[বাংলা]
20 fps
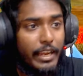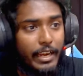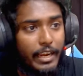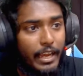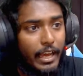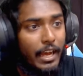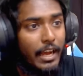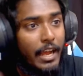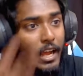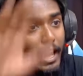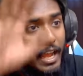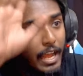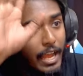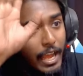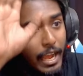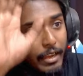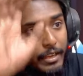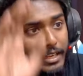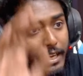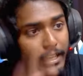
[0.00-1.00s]
না
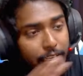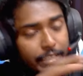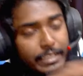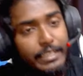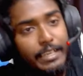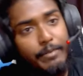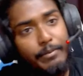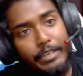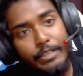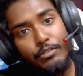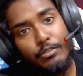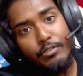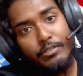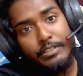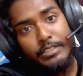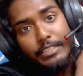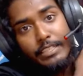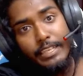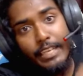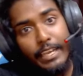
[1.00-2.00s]
আমি খালি গেমে
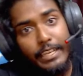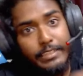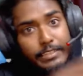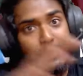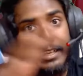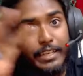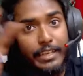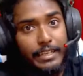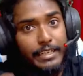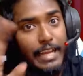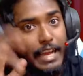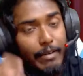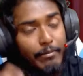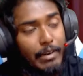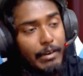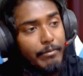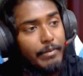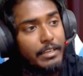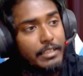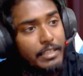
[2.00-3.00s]
ঢুকছি এই ছেলের নাম
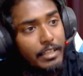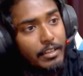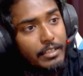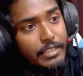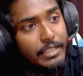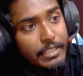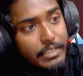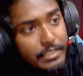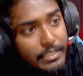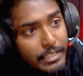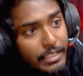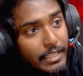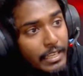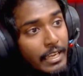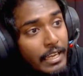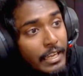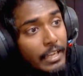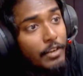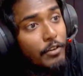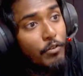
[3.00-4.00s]
আমার দেওয়া দেখছি
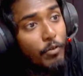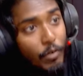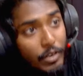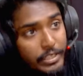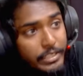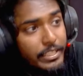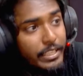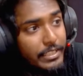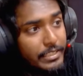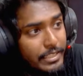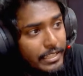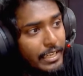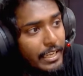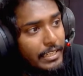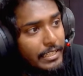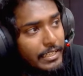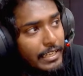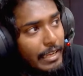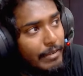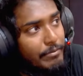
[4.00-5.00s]
কইছে
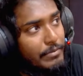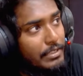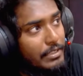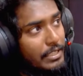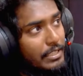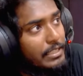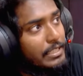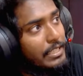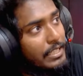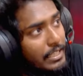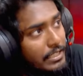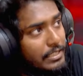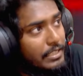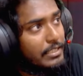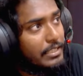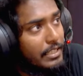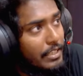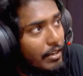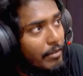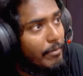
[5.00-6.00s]
জিলানি নাম দিছে ঠিক আছে
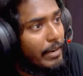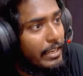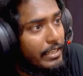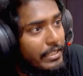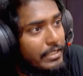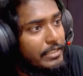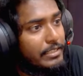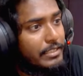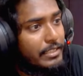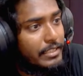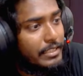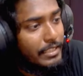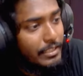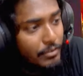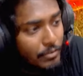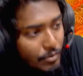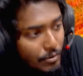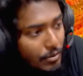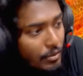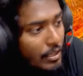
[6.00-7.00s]
সেটাও মাইনে নিছি
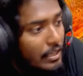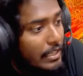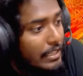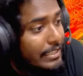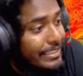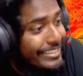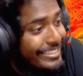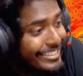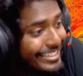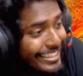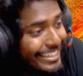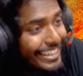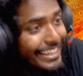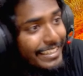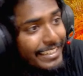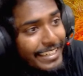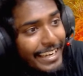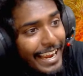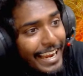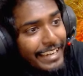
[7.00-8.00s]
কিন্তু
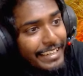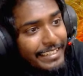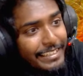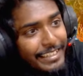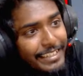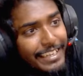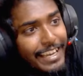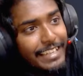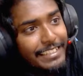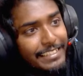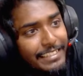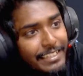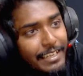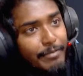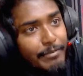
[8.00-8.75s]
জিলানির আইডিতে কাজী নামে